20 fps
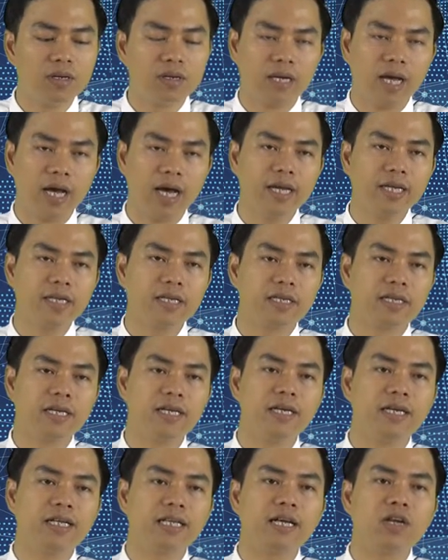đấy thì
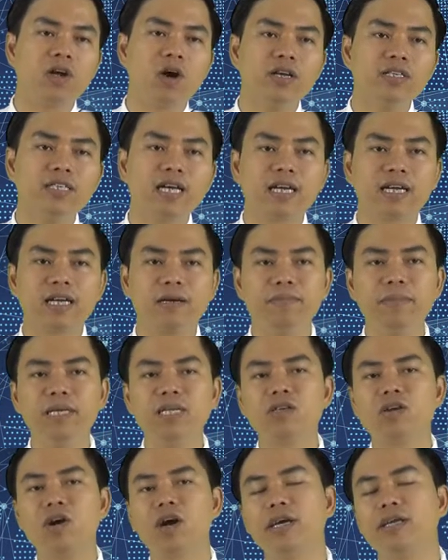người ta nói rằng là
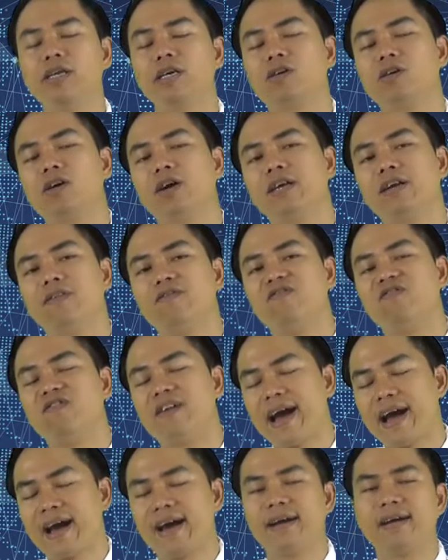bitcoin được coi là
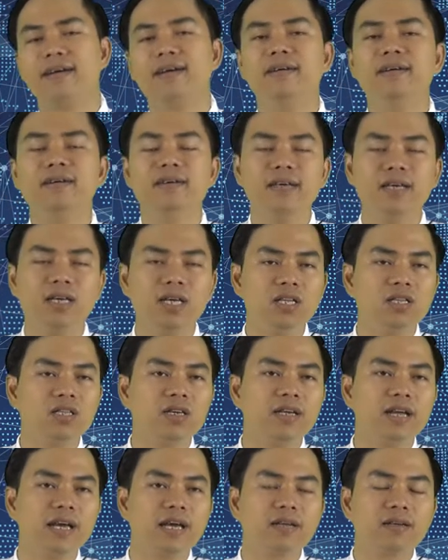vàng
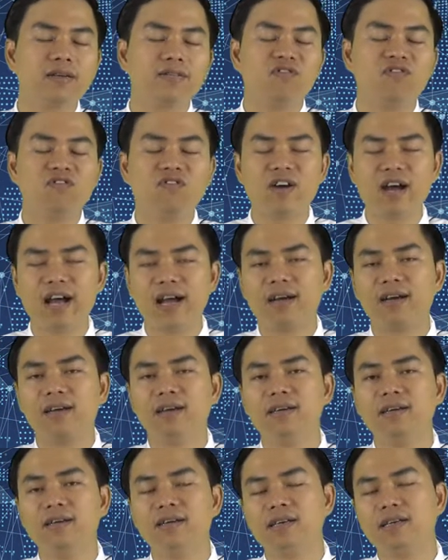internet vàng
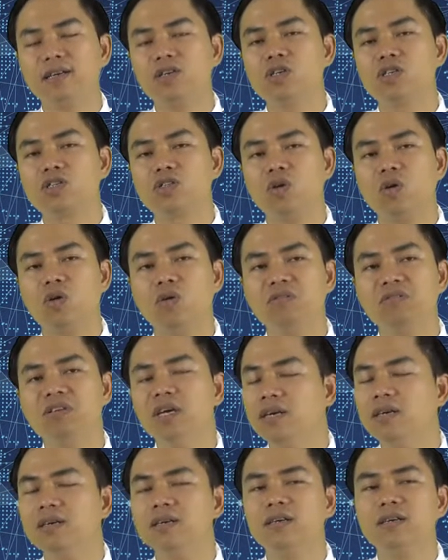kỹ thuật số
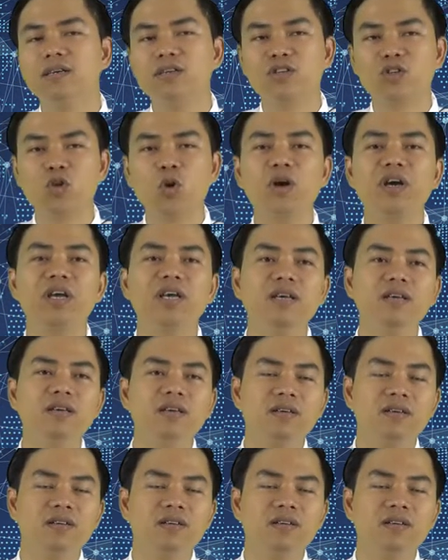nhưng tôi nghĩ